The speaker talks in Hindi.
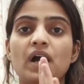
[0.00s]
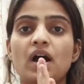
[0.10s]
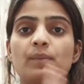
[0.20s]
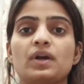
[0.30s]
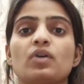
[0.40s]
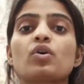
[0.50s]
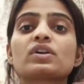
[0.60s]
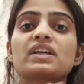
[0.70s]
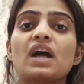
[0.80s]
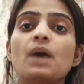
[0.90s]
अब कहाँ
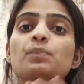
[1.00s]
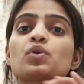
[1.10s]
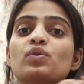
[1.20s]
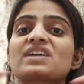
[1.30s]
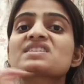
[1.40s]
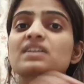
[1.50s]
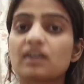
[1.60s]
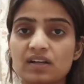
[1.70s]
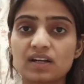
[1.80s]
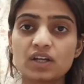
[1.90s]
पे हो और क्या आप प्रोग्रेस